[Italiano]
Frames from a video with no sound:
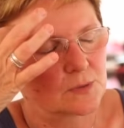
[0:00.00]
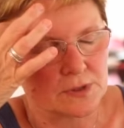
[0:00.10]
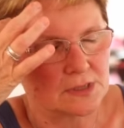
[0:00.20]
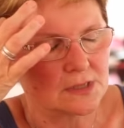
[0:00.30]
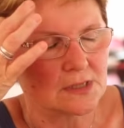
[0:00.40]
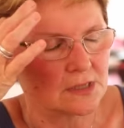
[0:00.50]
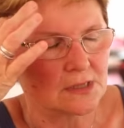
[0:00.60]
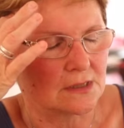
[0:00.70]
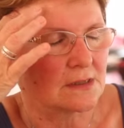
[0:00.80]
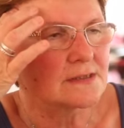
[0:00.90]

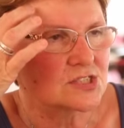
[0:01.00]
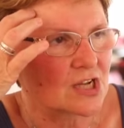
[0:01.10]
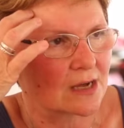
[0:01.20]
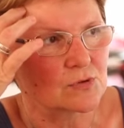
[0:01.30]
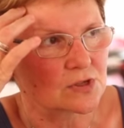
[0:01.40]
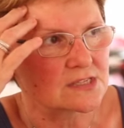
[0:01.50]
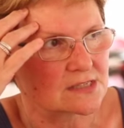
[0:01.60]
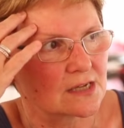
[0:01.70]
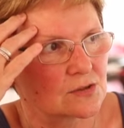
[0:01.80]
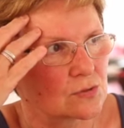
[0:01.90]
quindi diciamo che è
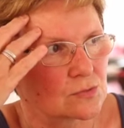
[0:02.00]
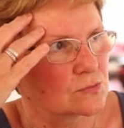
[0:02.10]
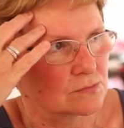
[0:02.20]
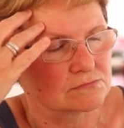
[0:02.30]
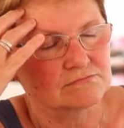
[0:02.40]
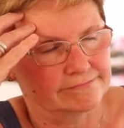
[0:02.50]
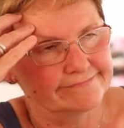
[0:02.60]
stato un,